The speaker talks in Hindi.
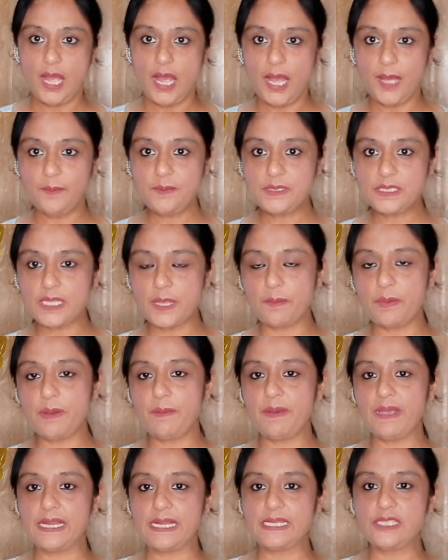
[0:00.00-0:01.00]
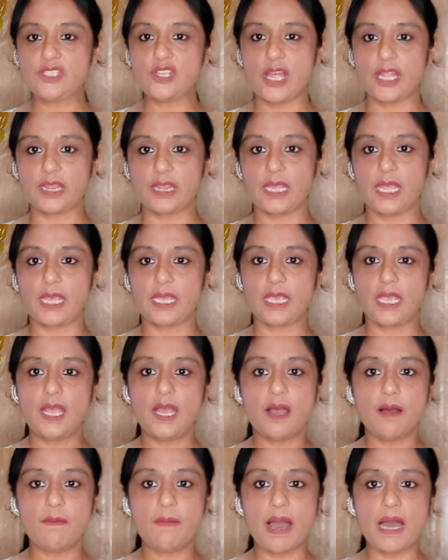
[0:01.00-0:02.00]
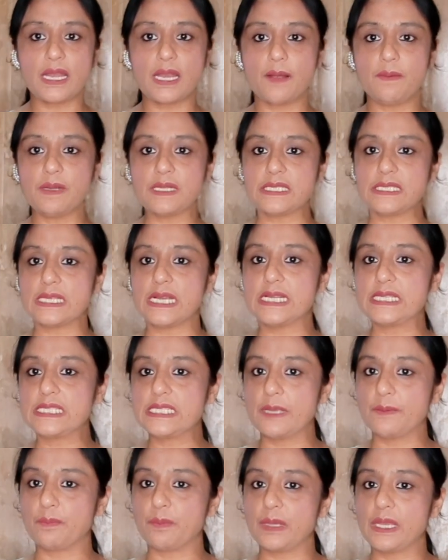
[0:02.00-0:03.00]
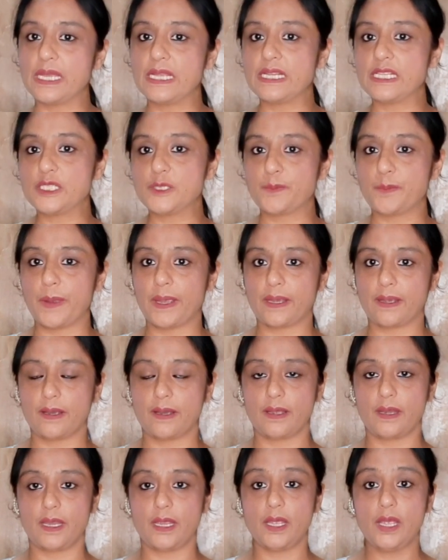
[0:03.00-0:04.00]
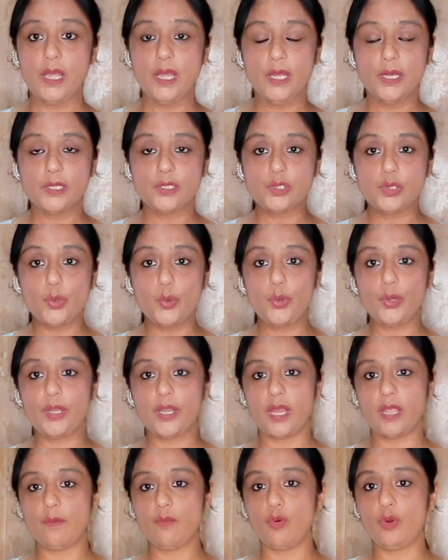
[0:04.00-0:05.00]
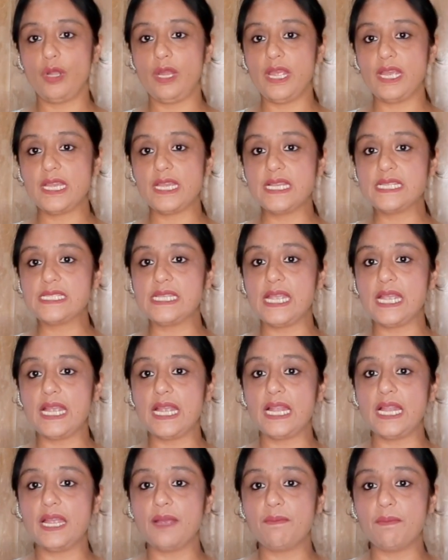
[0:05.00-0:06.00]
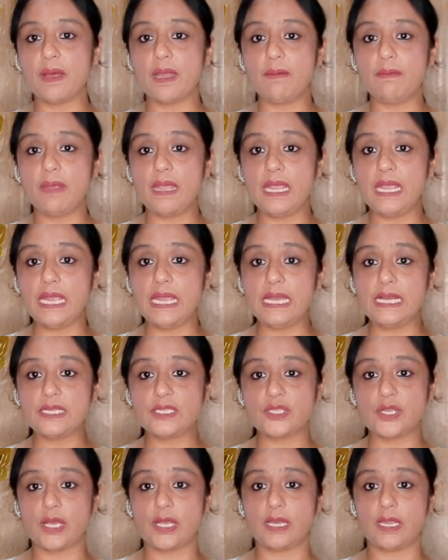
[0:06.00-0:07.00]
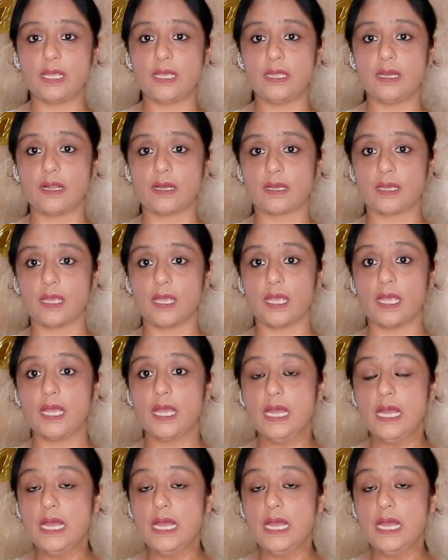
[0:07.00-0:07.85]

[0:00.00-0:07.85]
हम सभी पेरेंट्स चाहते हैं कि हमारा बच्चा सबकी रिस्पेक्ट करे झूठ नहीं बोले किसी के लिए मन में ईर्ष्या नहीं रखे